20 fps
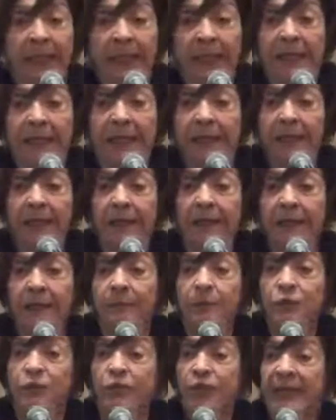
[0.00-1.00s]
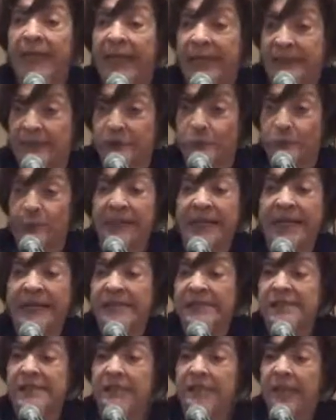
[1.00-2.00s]
المشكلات
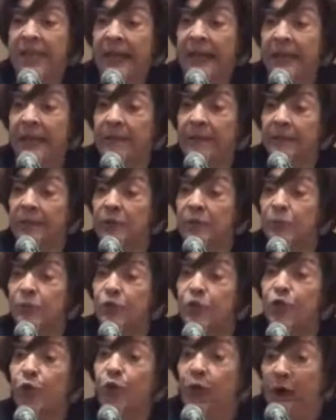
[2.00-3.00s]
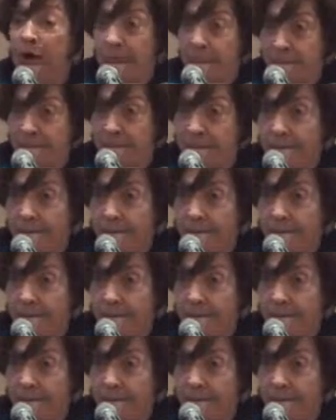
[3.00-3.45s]
وبنحس بيها يمكن بسرعه